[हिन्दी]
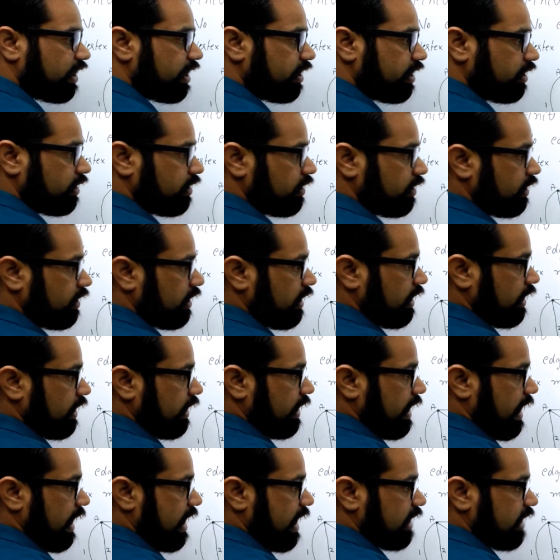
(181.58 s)
रहा है
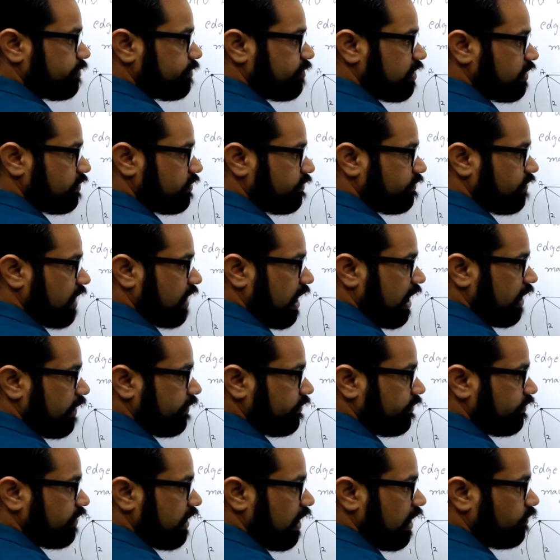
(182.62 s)
एज मीन्स
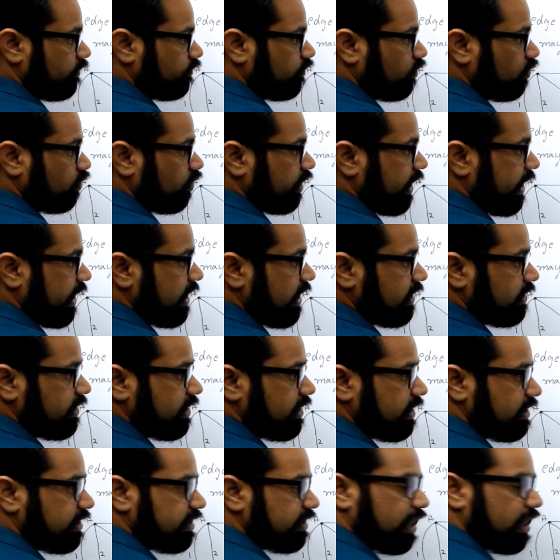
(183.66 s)
फाइव या फोर है या
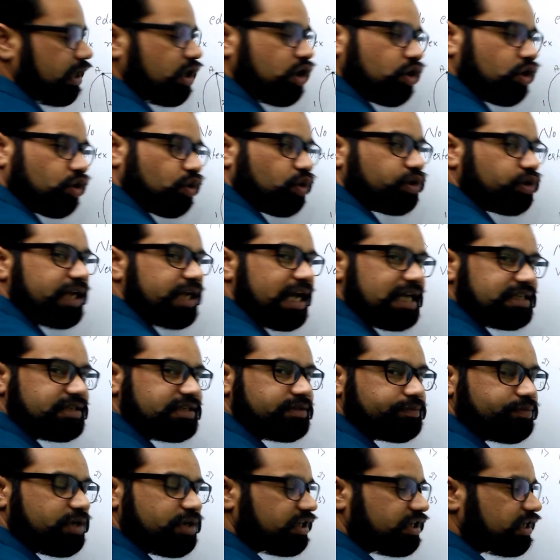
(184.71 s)
सिक्स है कोई एज
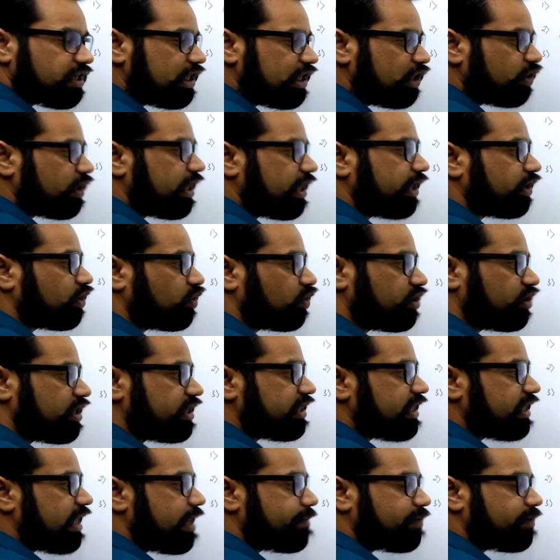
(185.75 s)
रिपीट नहीं हो रहा है तो ये
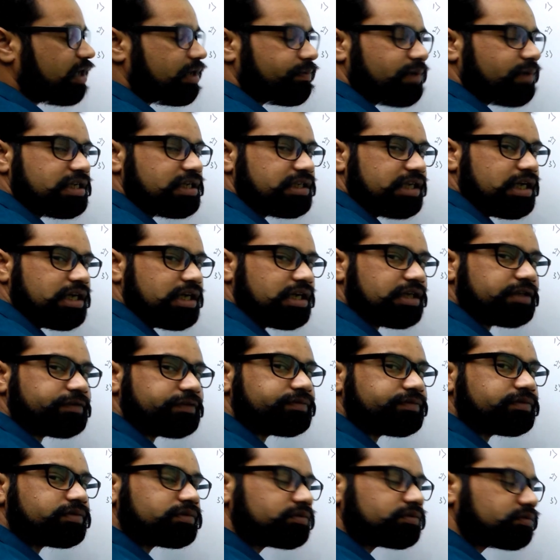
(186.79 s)
क्या है आपके पास एक
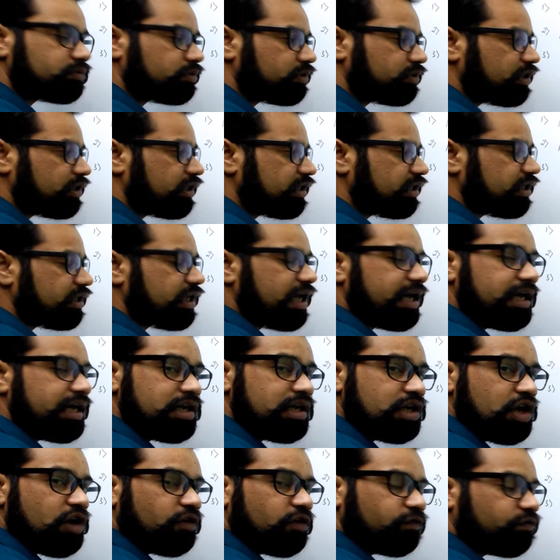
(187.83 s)
क्या
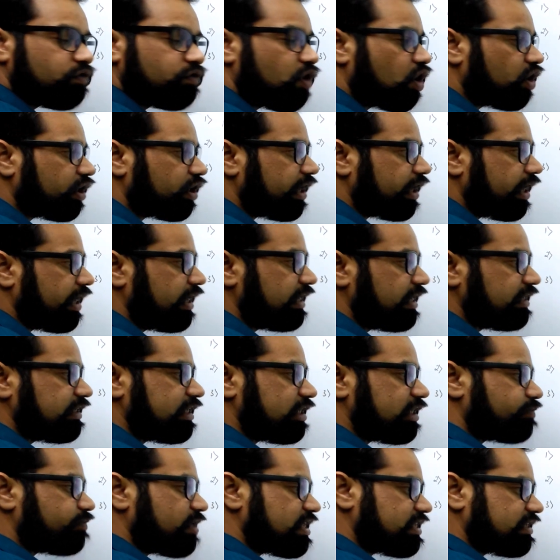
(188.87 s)
है वॉक है
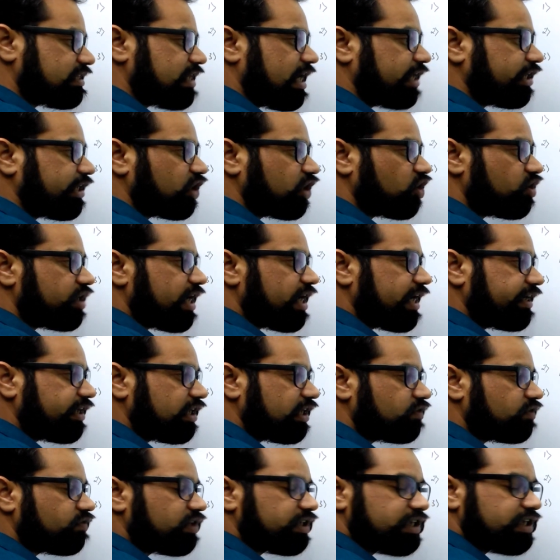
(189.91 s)
जिसमें स्टार्टिंग और
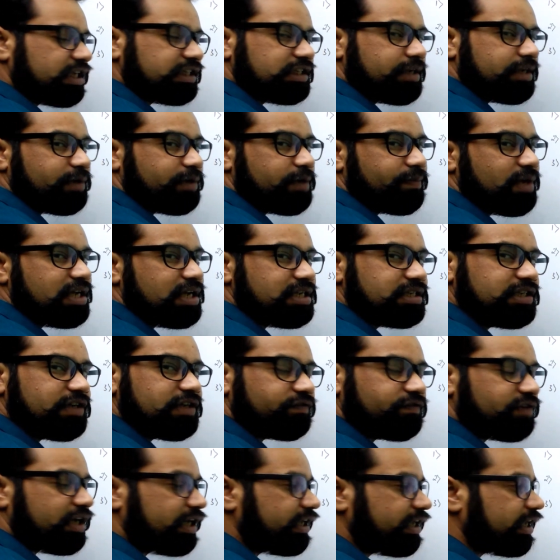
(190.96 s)
एंडिंग वर्टेक्स आपके पास
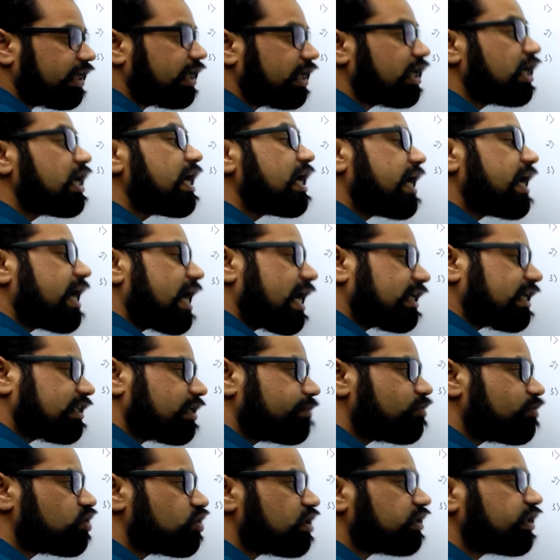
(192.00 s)
डिफरेंट है
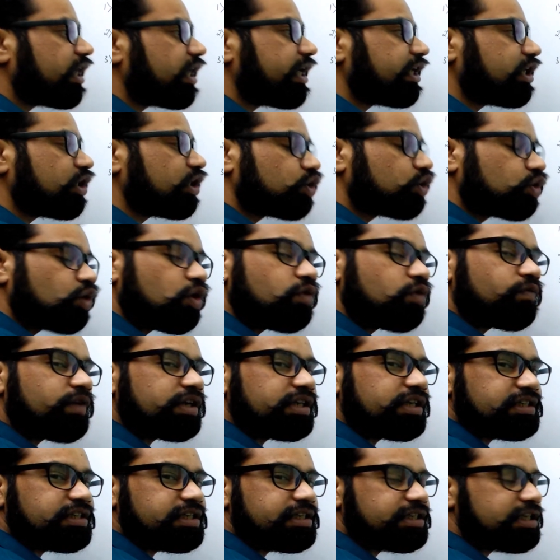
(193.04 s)
ऐसा भी हो सकता है कि दो
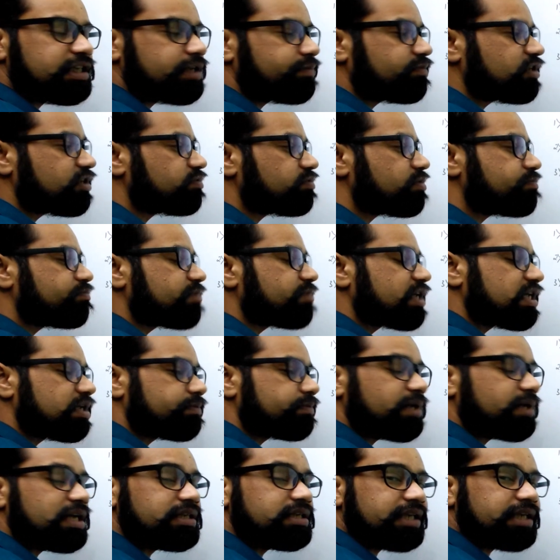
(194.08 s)
वर्टेक्स के बीच में मेरे
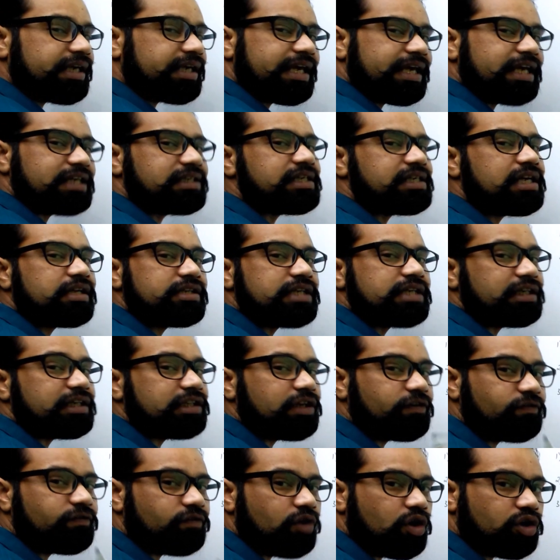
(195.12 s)
पास एक से
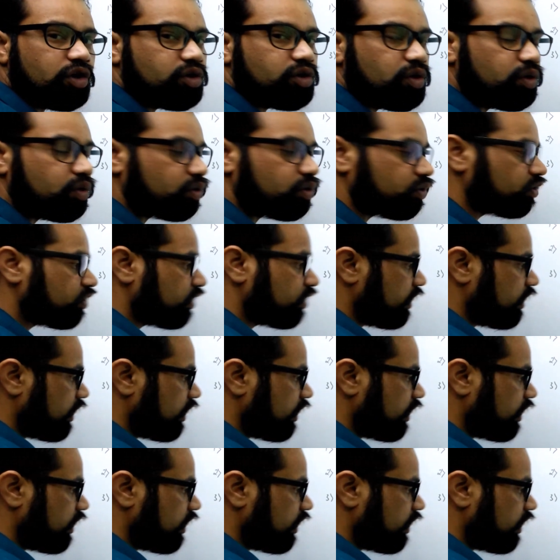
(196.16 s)
ज़्यादा वॉक हो